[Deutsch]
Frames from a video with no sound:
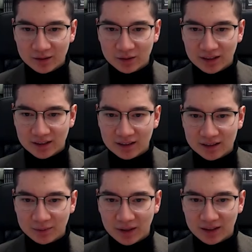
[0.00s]
und sich das
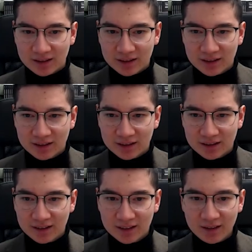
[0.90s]
alles mal
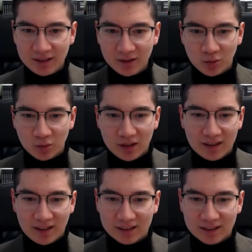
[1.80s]
in Ruhe
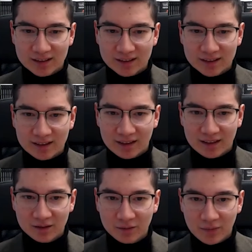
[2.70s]
ansehen kann.
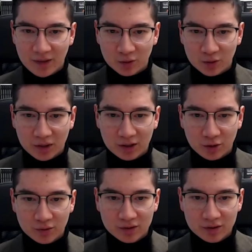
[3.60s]
Ne? Also ich bin da
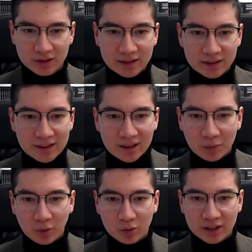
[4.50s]
schon das
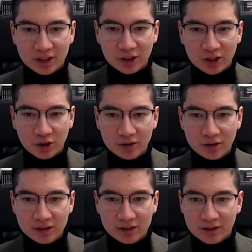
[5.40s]
Büro sehr stolz,
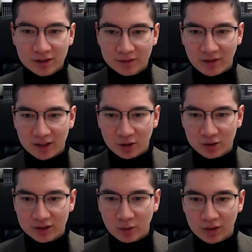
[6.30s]
mittlerweile
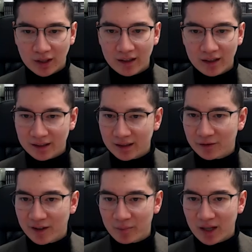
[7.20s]
schon sehr gut eingerichtet,
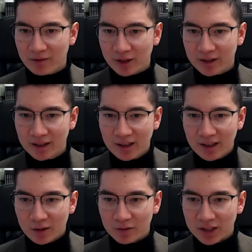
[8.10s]
gefällt mir einfach.
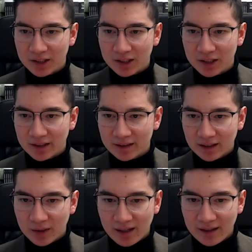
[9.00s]
Und wenn ich da jeden Tag
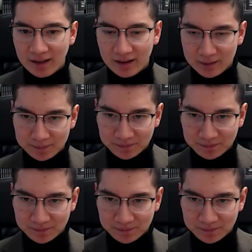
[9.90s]
immer reingehe,